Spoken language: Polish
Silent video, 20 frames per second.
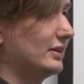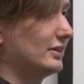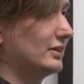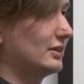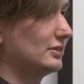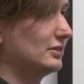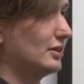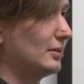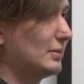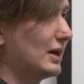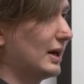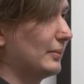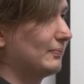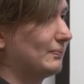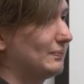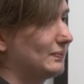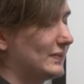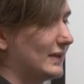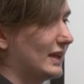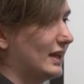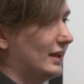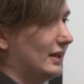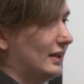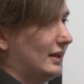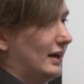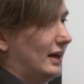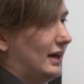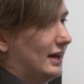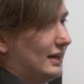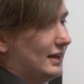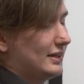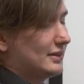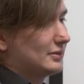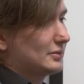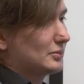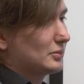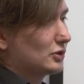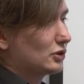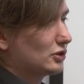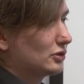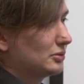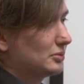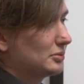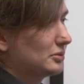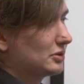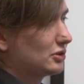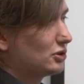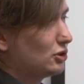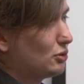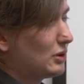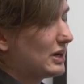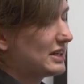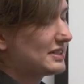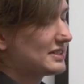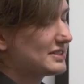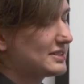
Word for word: no dobra, ale QA